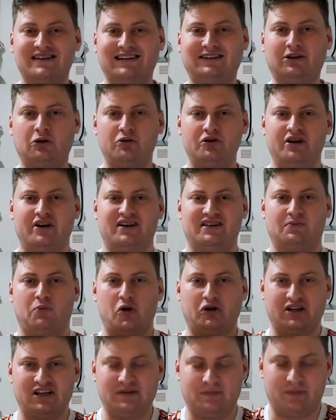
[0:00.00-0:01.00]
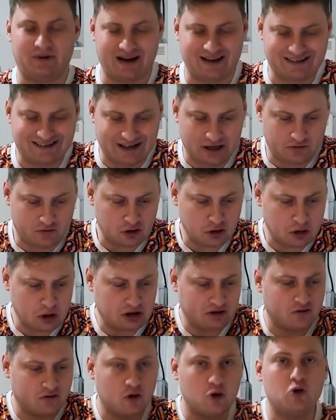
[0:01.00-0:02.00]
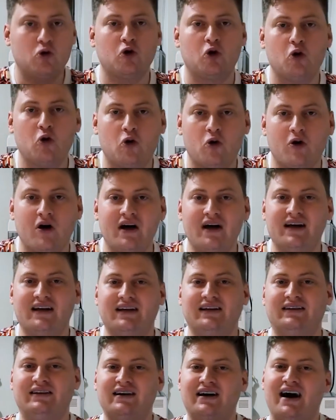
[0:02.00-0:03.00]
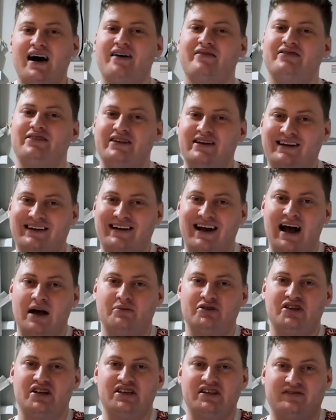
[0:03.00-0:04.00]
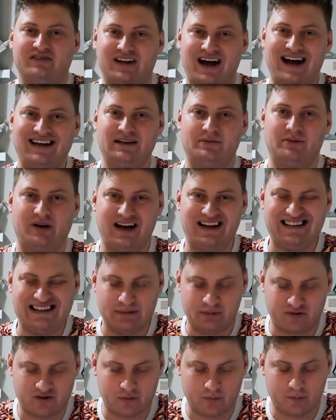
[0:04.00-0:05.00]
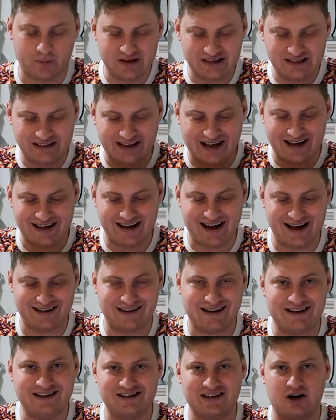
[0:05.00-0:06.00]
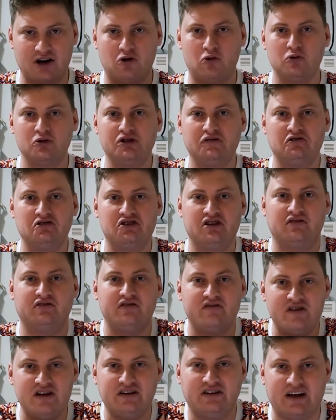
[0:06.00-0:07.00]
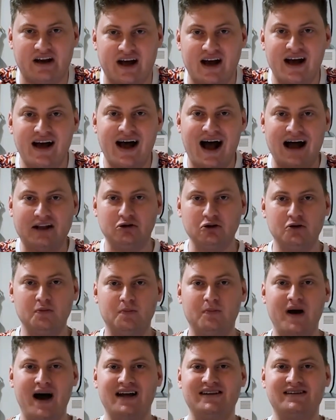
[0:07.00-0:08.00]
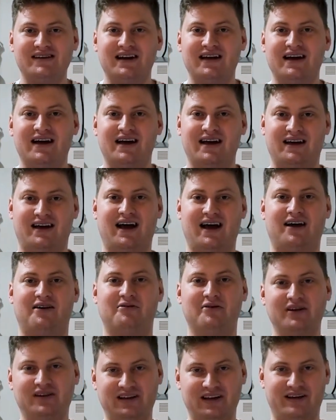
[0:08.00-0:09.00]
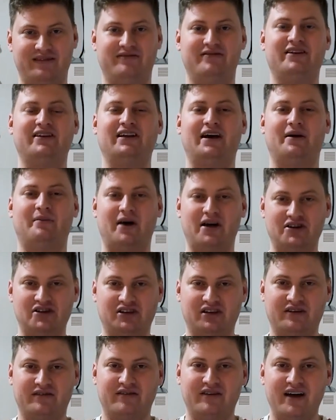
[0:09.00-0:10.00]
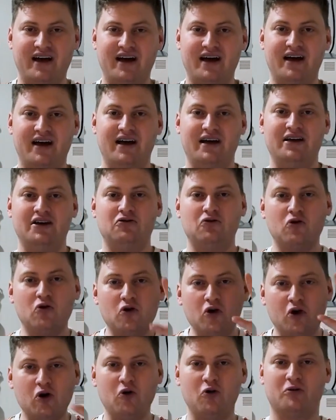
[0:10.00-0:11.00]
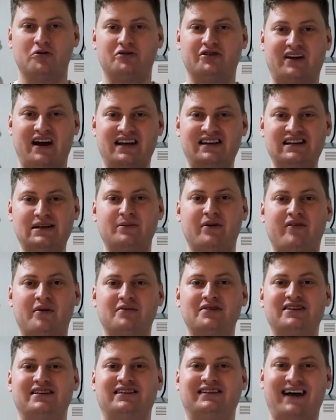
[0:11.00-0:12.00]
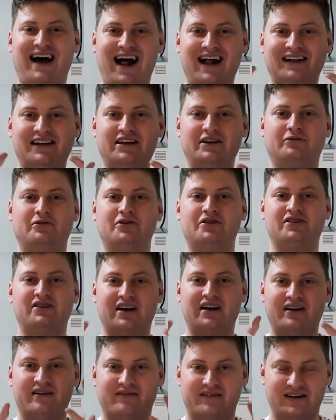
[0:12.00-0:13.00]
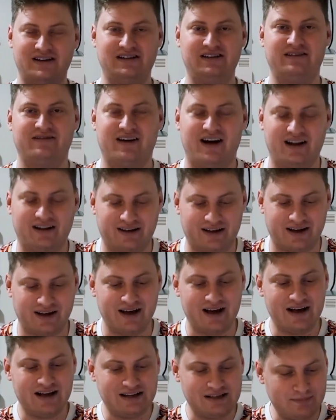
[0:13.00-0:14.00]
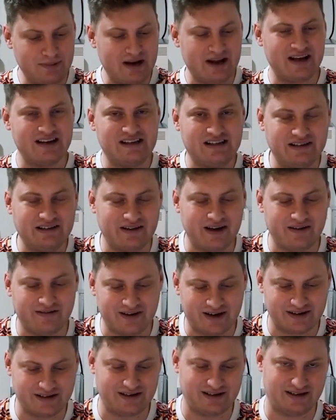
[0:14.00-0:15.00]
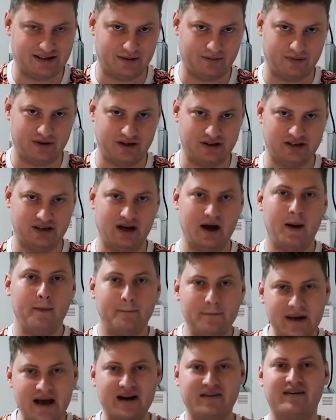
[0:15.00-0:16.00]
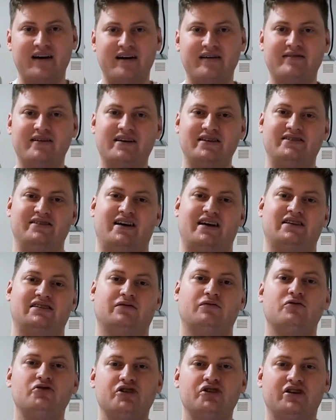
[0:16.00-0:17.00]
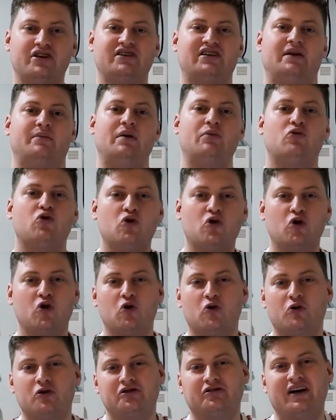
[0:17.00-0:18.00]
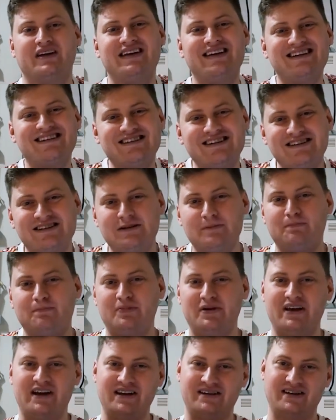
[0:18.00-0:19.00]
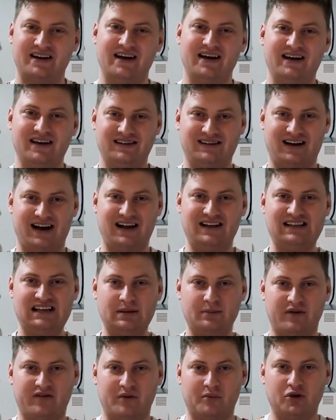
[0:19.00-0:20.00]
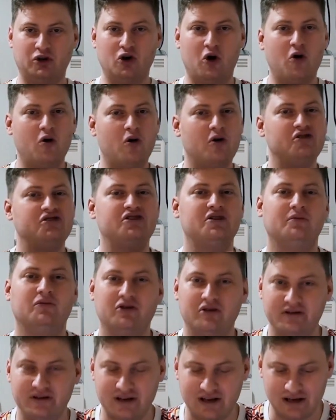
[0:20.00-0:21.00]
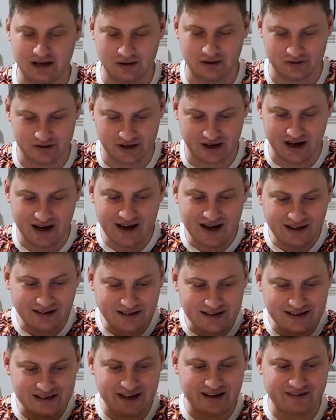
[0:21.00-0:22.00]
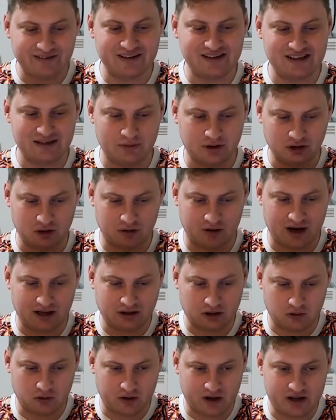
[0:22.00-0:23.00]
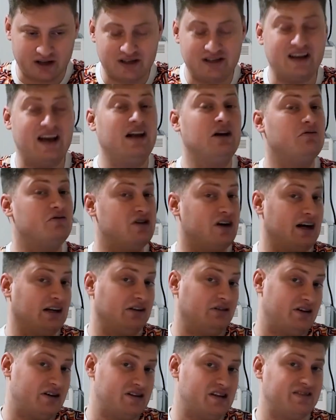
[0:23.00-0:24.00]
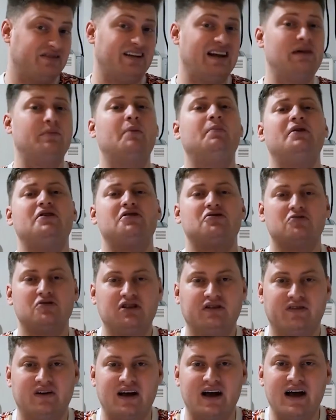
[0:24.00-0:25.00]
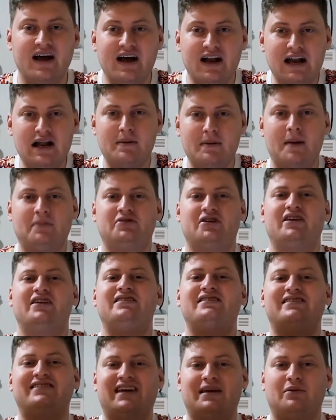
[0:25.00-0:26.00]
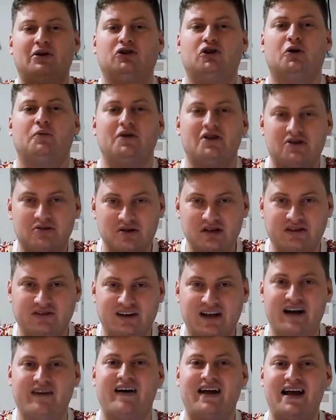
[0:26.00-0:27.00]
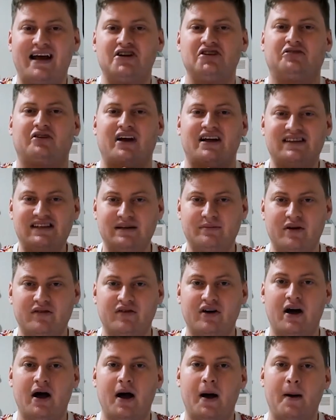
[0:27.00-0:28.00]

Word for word: сотрудника Спортэкспресса. И вот у этого Кукуруку давний рамс с Владом Радимовым. Постоянно они закусываются в Твиттере. А тут бац, какой-то эфир на Матч ТВ, и Кукуруку с Радимовым сталкиваются в раздевалке. Теперь есть две версии событий. Первая версия озвучена самим Кукуруку, что они зацепились с Радимовым. Но очень многие люди, независимо друг от друга, те люди, которые, естественно, либо присутствовали, либо общались с теми, кто присутствовал, говорят, что Радимов